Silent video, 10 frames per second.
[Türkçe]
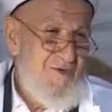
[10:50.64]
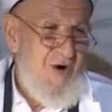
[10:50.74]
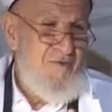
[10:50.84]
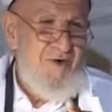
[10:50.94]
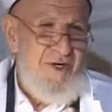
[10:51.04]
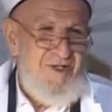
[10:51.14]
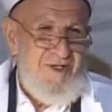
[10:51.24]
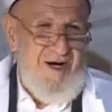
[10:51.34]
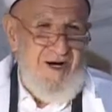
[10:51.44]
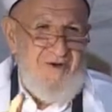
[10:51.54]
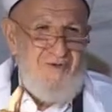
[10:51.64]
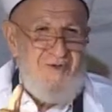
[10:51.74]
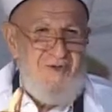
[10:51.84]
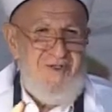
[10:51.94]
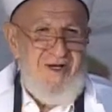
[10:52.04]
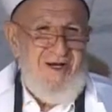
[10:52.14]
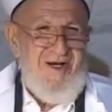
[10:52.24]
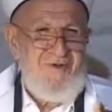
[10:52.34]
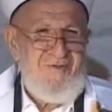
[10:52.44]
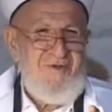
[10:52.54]
Kaf vereceği
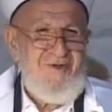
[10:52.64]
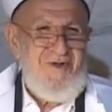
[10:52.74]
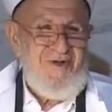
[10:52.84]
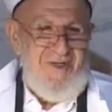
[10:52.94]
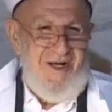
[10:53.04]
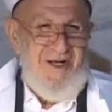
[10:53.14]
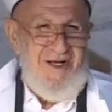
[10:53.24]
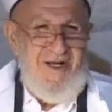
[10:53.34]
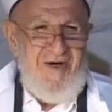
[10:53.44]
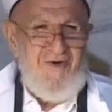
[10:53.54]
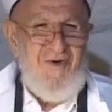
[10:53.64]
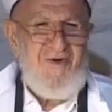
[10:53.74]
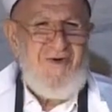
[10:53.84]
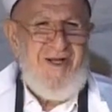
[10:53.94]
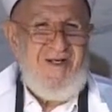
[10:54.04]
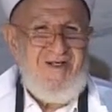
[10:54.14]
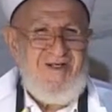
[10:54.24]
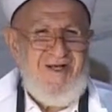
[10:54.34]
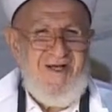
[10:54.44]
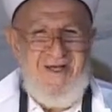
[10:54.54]
umutla, umutla korku
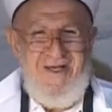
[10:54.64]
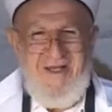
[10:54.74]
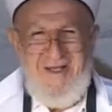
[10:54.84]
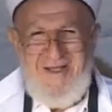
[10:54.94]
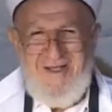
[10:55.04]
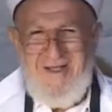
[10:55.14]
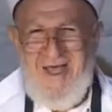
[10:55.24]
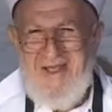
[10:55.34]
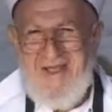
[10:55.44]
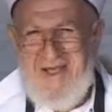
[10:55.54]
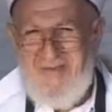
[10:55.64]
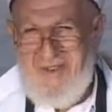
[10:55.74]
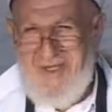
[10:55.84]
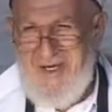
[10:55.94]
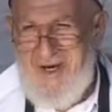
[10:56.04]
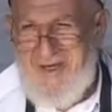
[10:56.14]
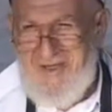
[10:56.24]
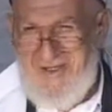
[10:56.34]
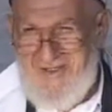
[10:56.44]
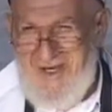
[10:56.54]
arasında dengeli bir şeyi
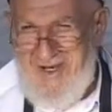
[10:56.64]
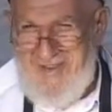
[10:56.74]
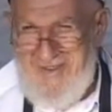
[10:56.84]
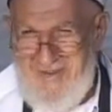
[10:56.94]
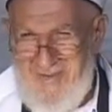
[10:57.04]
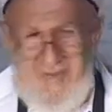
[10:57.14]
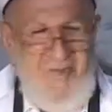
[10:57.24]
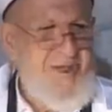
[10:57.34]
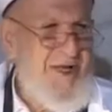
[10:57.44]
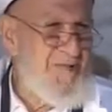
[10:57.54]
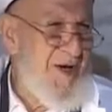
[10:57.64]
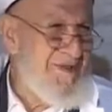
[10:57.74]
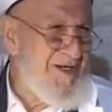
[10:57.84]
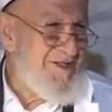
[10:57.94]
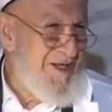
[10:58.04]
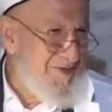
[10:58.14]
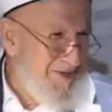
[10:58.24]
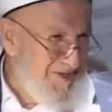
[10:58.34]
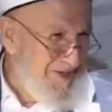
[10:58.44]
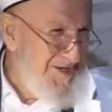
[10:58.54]
anlatacağız. Müminler bazen
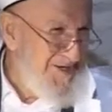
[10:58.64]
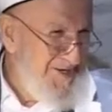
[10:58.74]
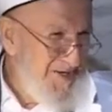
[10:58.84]
sevinecek.